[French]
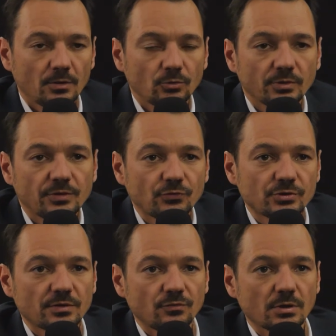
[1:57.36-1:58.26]
Donc il faut
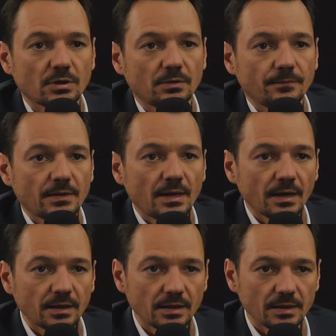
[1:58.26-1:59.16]
savoir
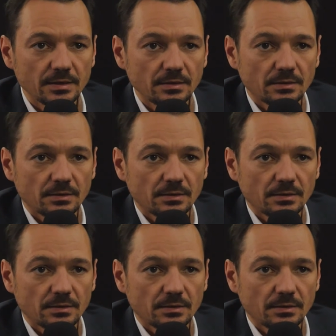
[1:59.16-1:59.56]
quelle est,